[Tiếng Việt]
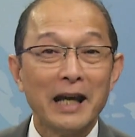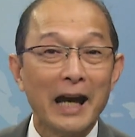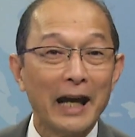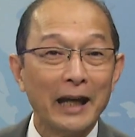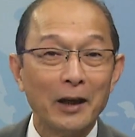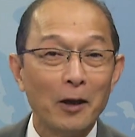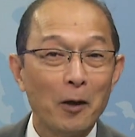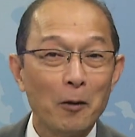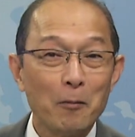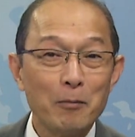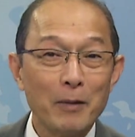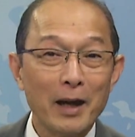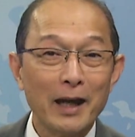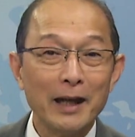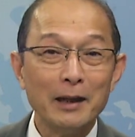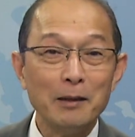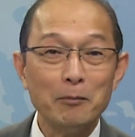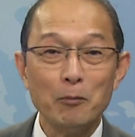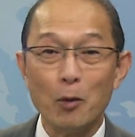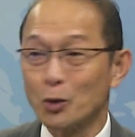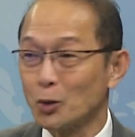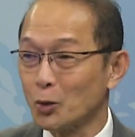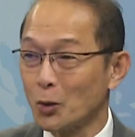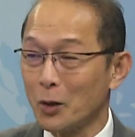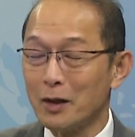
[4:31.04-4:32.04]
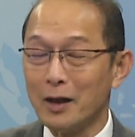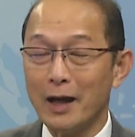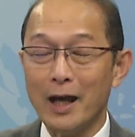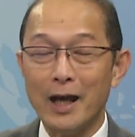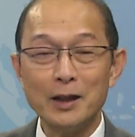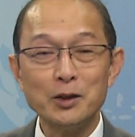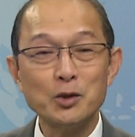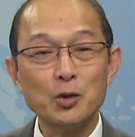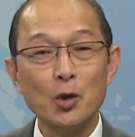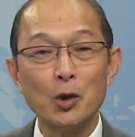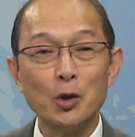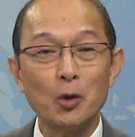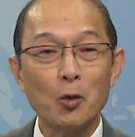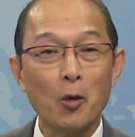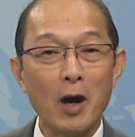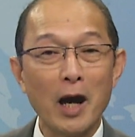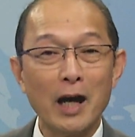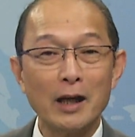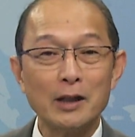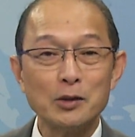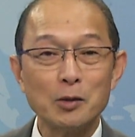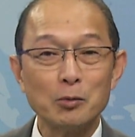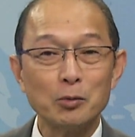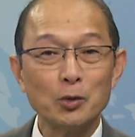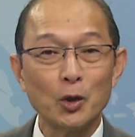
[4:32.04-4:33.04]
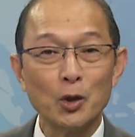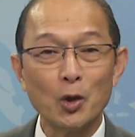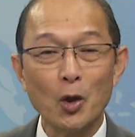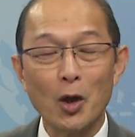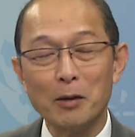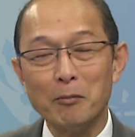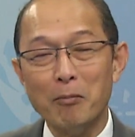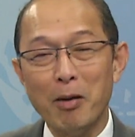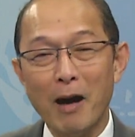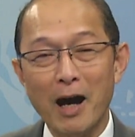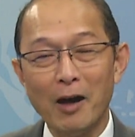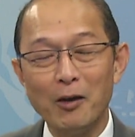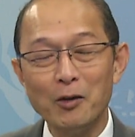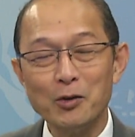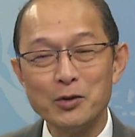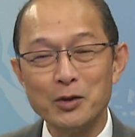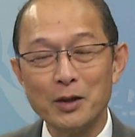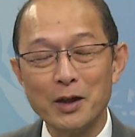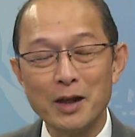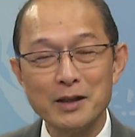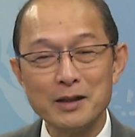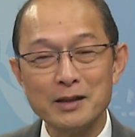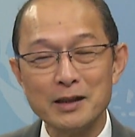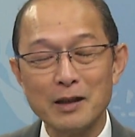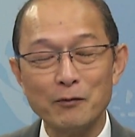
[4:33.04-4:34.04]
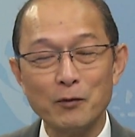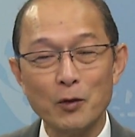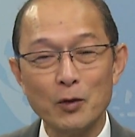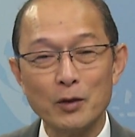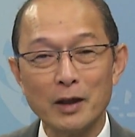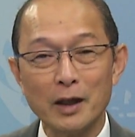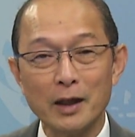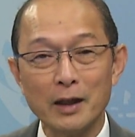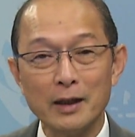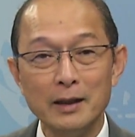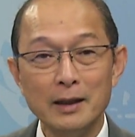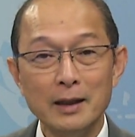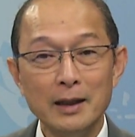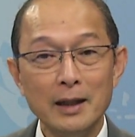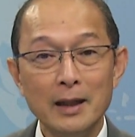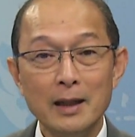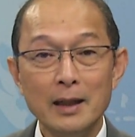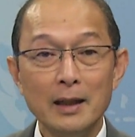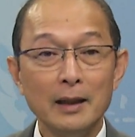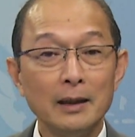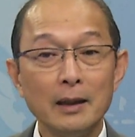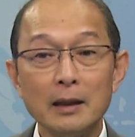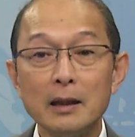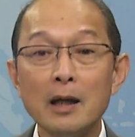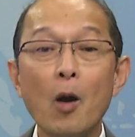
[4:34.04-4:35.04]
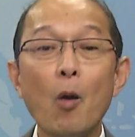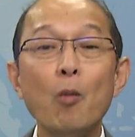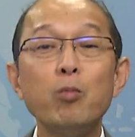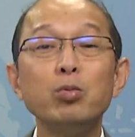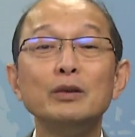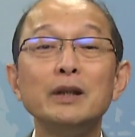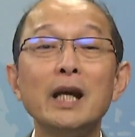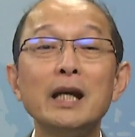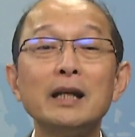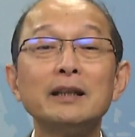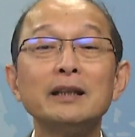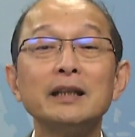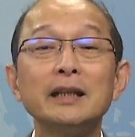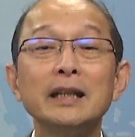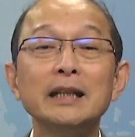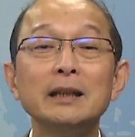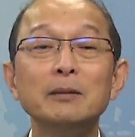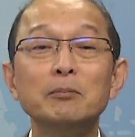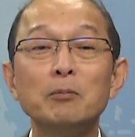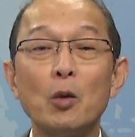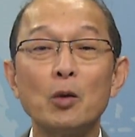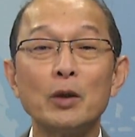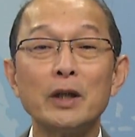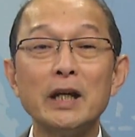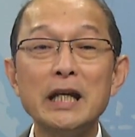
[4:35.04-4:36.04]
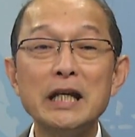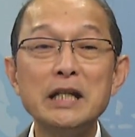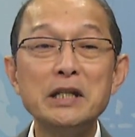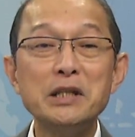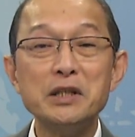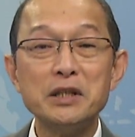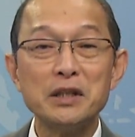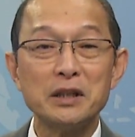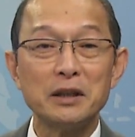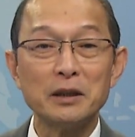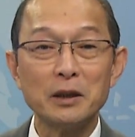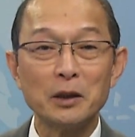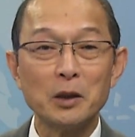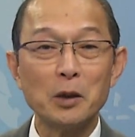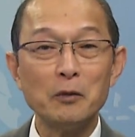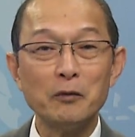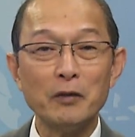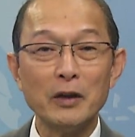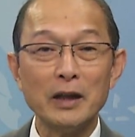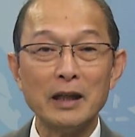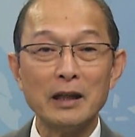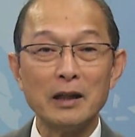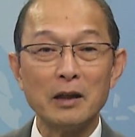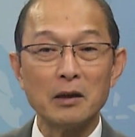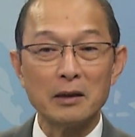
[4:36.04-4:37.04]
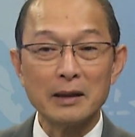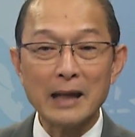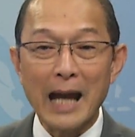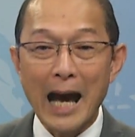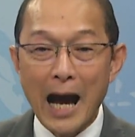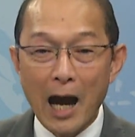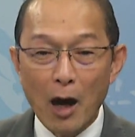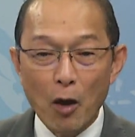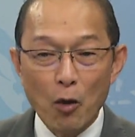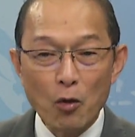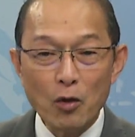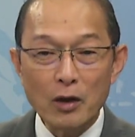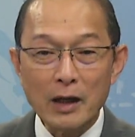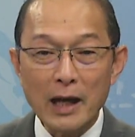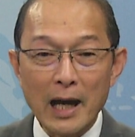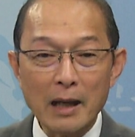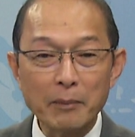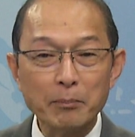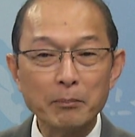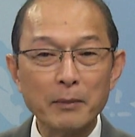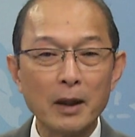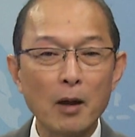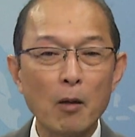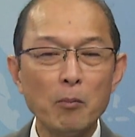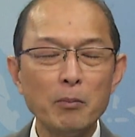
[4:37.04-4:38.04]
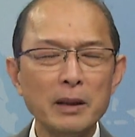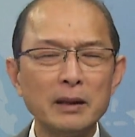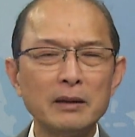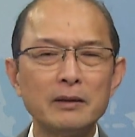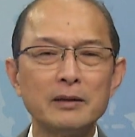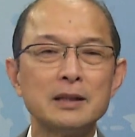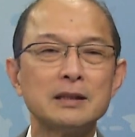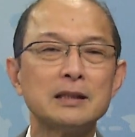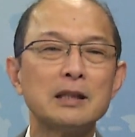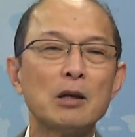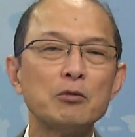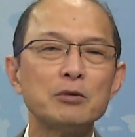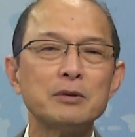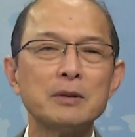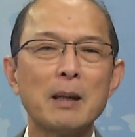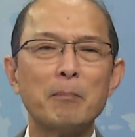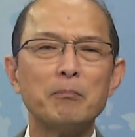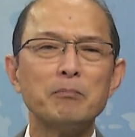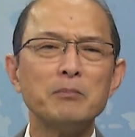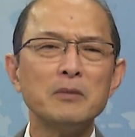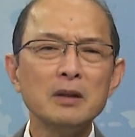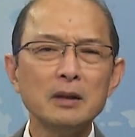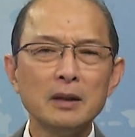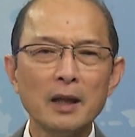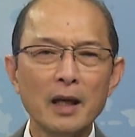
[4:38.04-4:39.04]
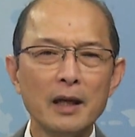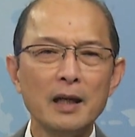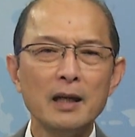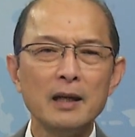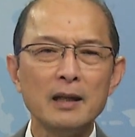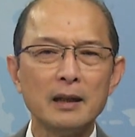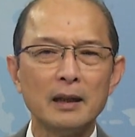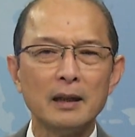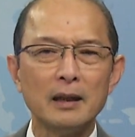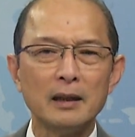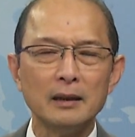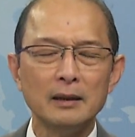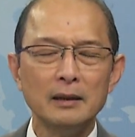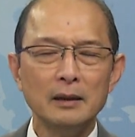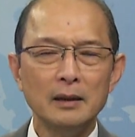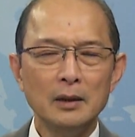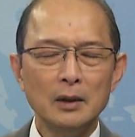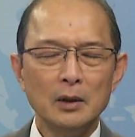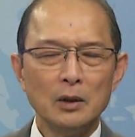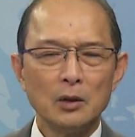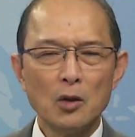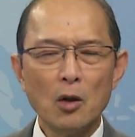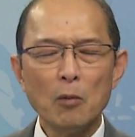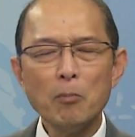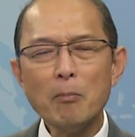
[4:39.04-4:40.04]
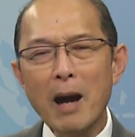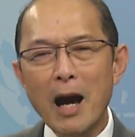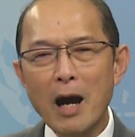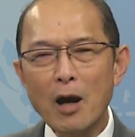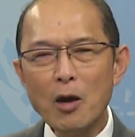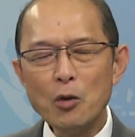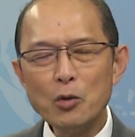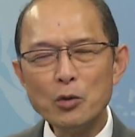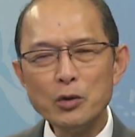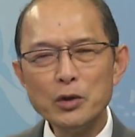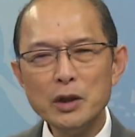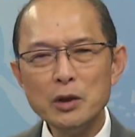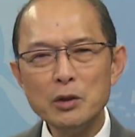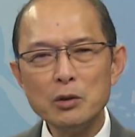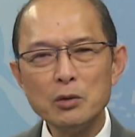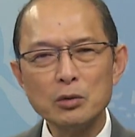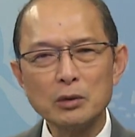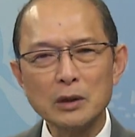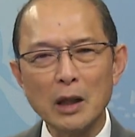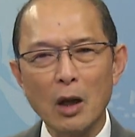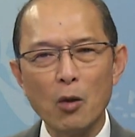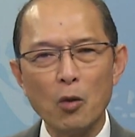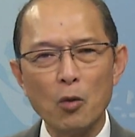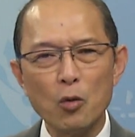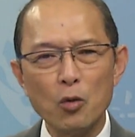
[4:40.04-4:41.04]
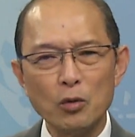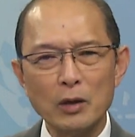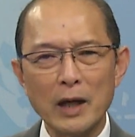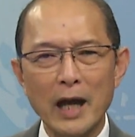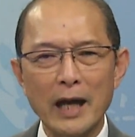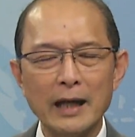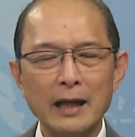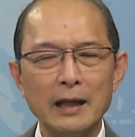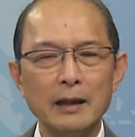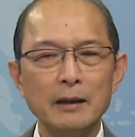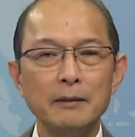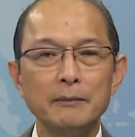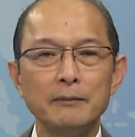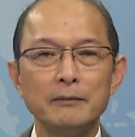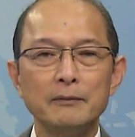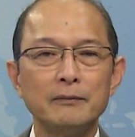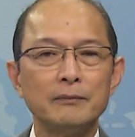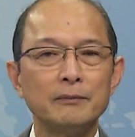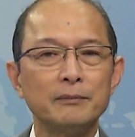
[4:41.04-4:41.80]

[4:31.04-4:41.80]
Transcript: ngày hôm nay một tuần lễ trôi qua chúng tôi loan báo cho đến giờ phút này không nhích đi một inch nữa quý vị đào cát mà không biết tại sao chậm như thế hả có bao nhiêu tàu đẩy